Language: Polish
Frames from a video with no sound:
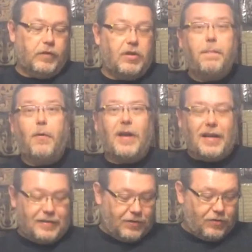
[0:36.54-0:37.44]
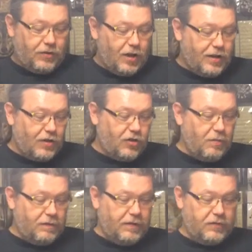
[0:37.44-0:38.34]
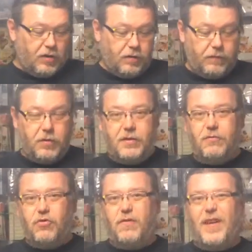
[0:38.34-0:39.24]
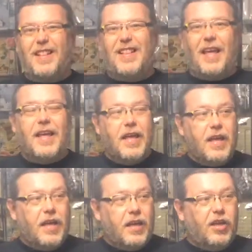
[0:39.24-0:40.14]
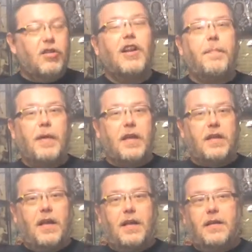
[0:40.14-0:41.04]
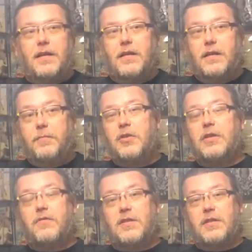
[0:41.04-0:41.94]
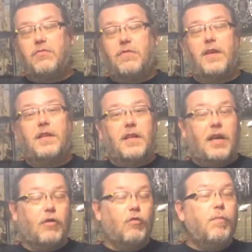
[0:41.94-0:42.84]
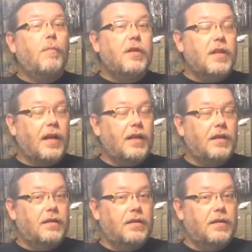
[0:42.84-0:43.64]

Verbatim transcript: Chciałem pokazać kilka zimowych wzorów, które są świetne i do lepienia i przede wszystkim świetne jako upominek,